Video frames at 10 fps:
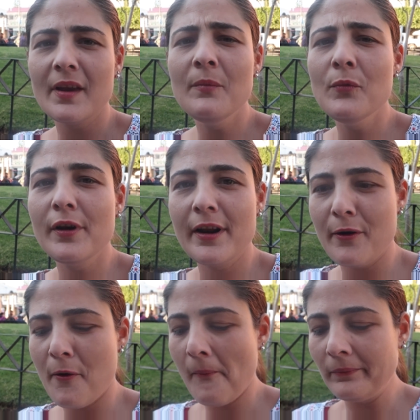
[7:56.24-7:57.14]
Es muy
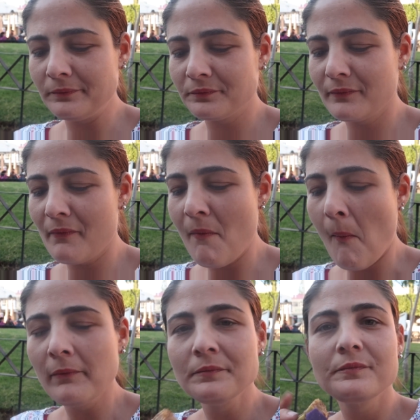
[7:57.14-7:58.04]
rico.
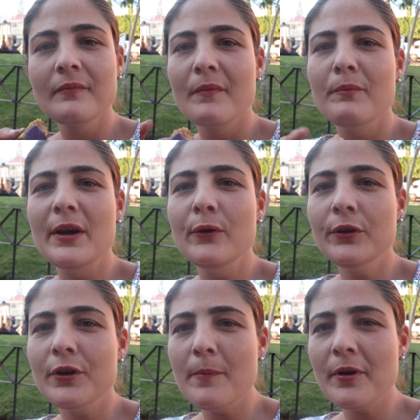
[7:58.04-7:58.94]
Me
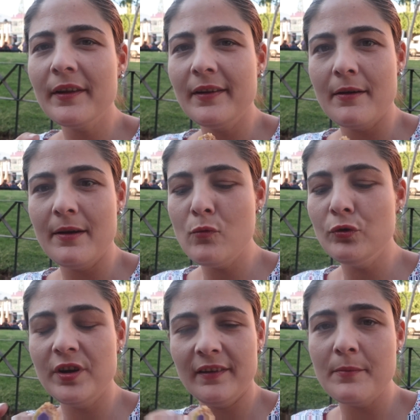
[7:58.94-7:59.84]
gustó porque sabe
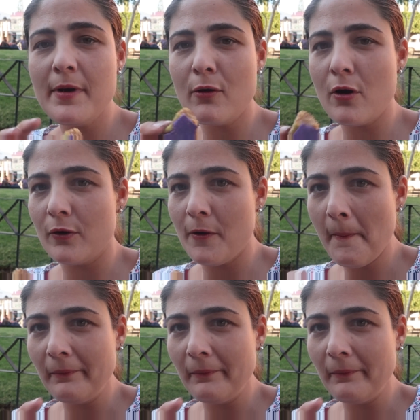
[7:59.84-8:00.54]
muchísimo a coco,